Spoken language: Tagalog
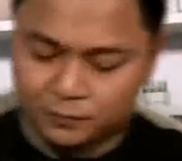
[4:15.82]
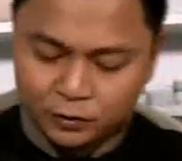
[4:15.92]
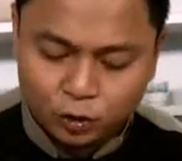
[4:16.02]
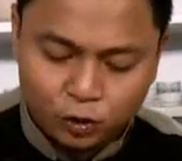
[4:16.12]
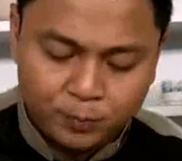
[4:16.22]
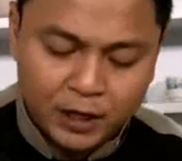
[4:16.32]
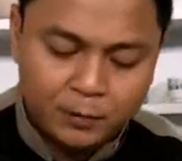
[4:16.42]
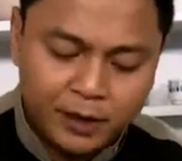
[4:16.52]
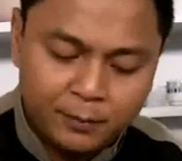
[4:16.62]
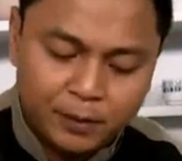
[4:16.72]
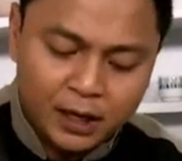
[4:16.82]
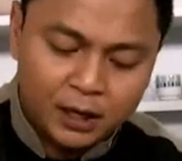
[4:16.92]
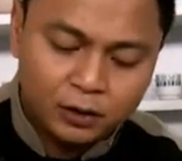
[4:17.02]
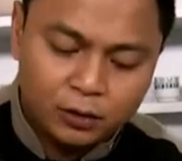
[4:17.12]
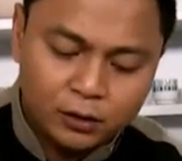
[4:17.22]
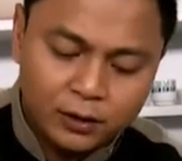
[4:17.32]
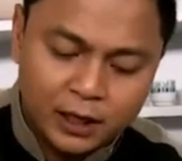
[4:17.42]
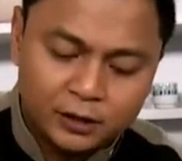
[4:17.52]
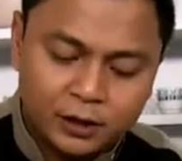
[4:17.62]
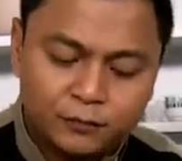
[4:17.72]
So, para maiba lang yung ano
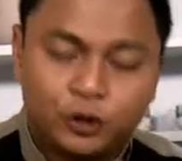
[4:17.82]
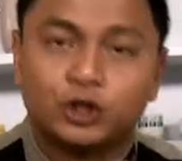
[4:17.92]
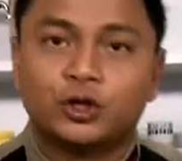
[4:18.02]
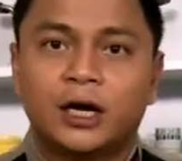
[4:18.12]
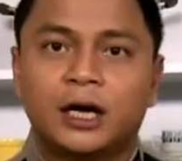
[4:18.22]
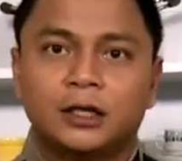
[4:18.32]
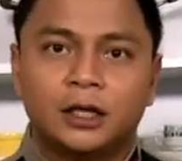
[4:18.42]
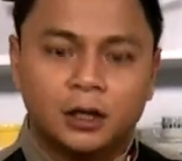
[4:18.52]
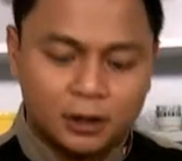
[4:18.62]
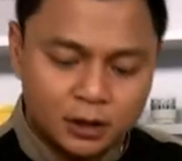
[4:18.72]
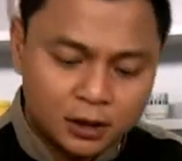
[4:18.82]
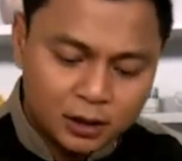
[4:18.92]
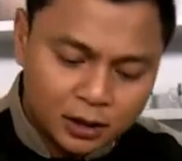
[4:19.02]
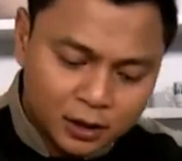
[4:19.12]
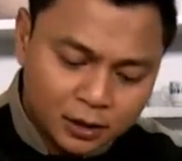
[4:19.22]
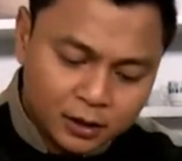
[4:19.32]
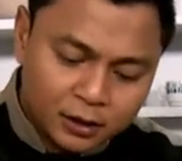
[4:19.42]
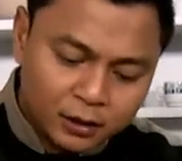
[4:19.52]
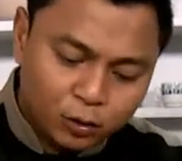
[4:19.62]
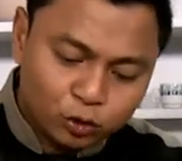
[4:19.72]
natin, version natin ng
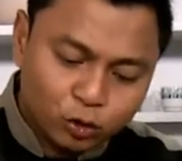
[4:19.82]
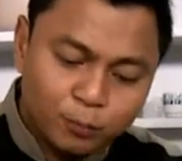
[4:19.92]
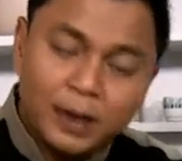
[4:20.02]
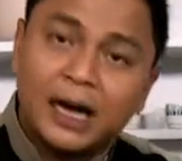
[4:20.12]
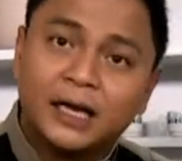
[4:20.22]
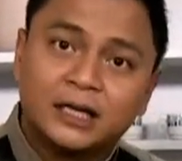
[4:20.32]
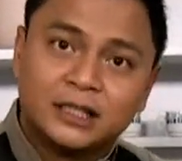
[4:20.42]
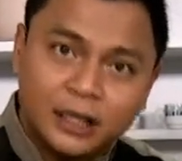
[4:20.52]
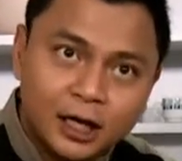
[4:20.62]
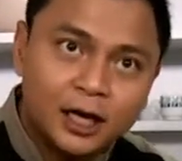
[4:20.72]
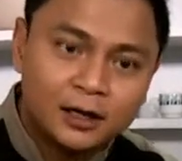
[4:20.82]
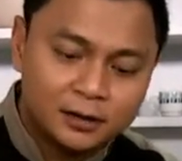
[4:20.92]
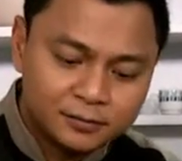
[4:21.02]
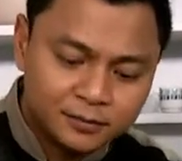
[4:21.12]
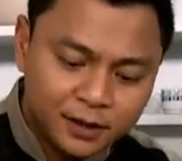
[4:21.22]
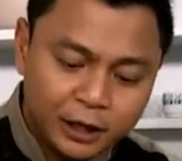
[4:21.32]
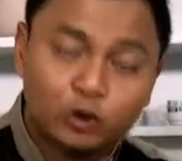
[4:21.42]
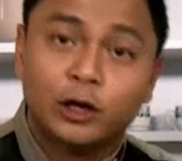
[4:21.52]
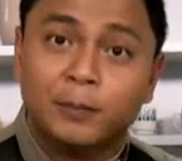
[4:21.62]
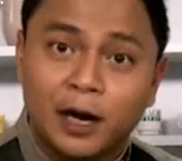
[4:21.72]
lutong bahay na sinigang, ito
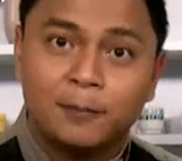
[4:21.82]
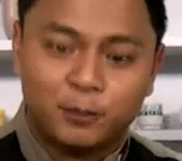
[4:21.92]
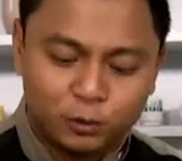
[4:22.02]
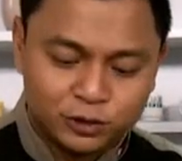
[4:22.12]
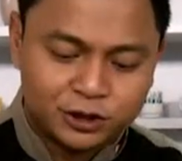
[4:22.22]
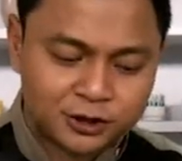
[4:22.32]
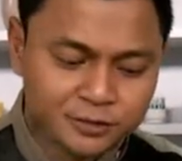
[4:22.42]
ibang approach.